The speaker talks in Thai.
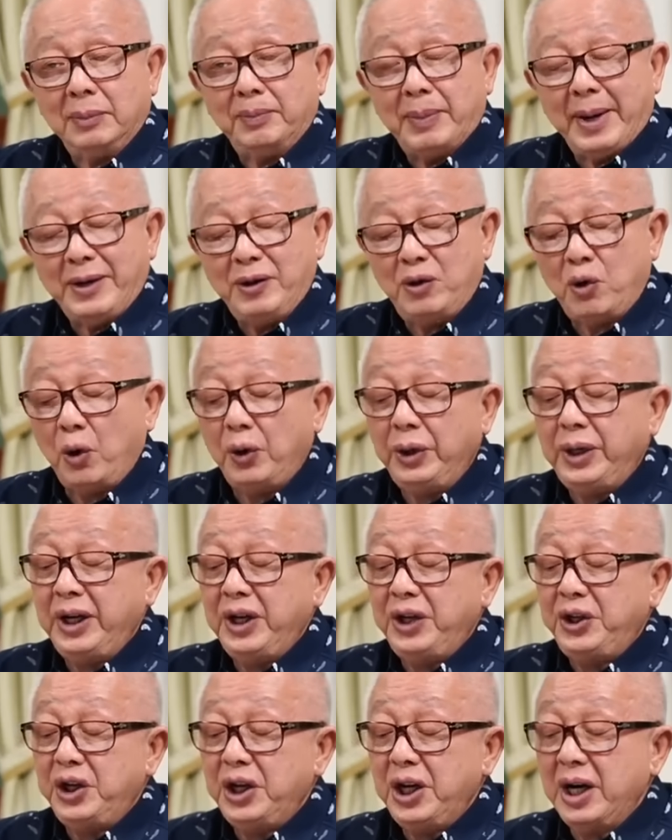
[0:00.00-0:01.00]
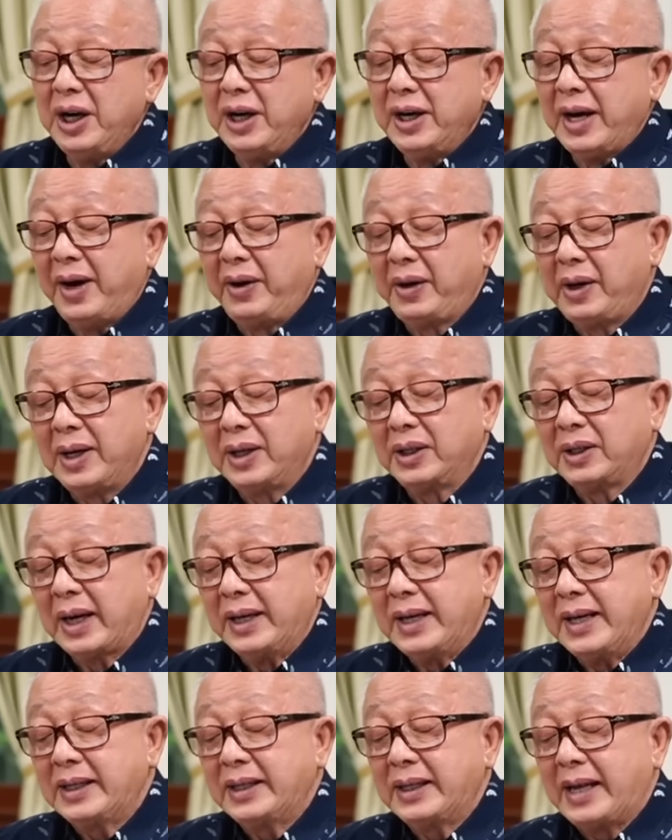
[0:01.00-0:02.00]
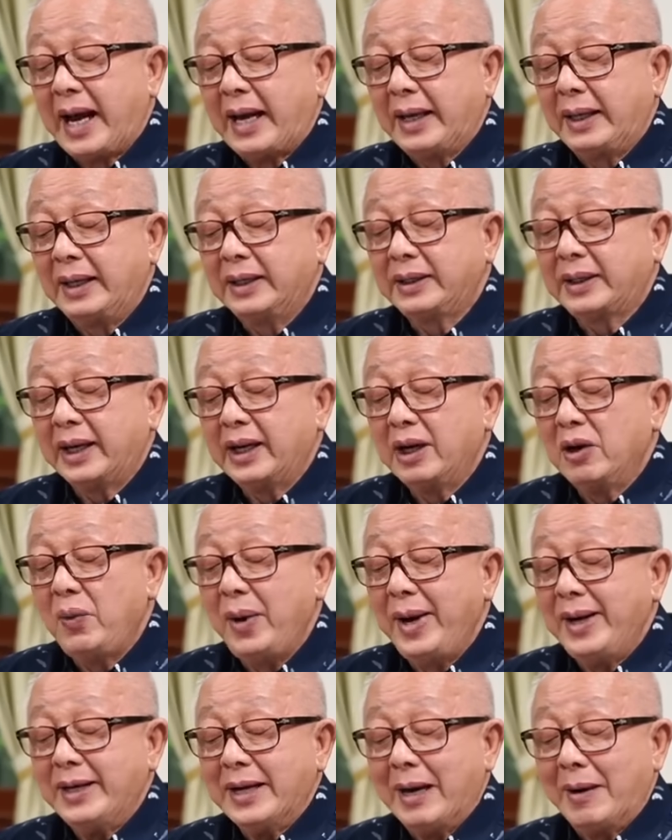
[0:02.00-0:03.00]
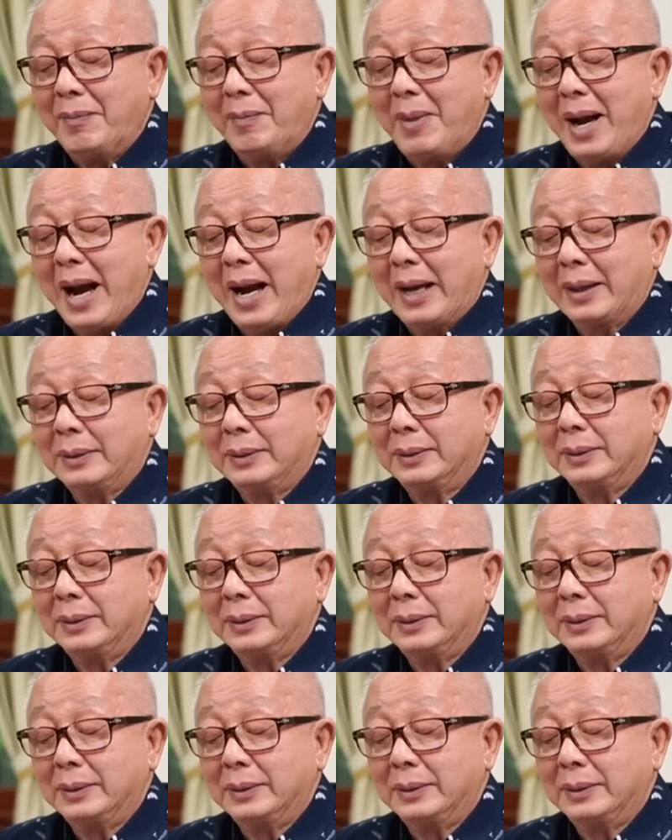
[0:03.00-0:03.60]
เป็นคนที่เชื่อในเรื่องไสยศาสตร์และไสยเวทอย่างมาก